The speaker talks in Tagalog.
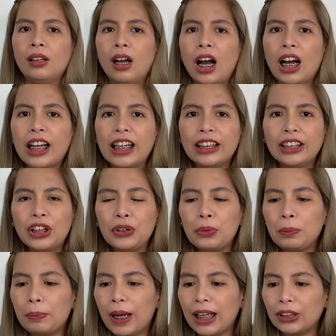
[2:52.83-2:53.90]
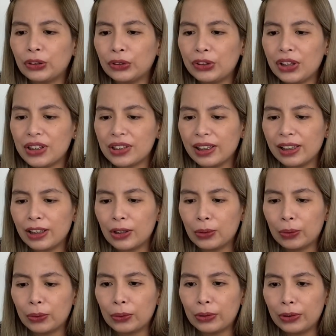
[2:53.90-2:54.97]
Ang ganda ng pattern niya sa
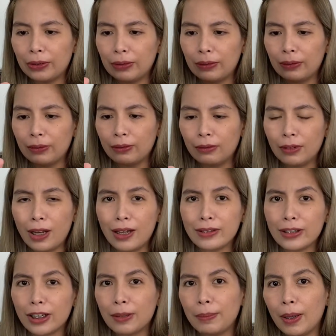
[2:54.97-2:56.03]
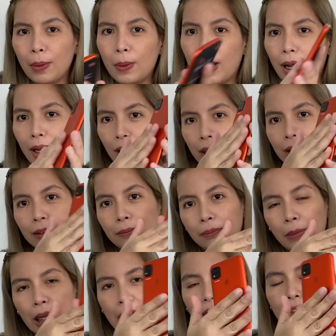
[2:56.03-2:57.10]
likod. Masarap hawakan.
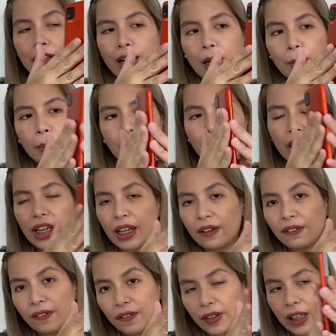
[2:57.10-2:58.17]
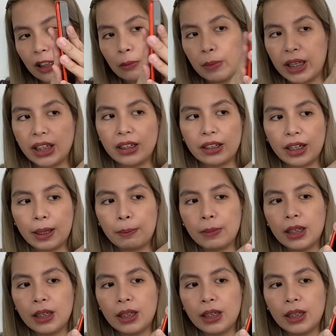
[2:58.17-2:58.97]
Parang rubbery ang feel, may grip.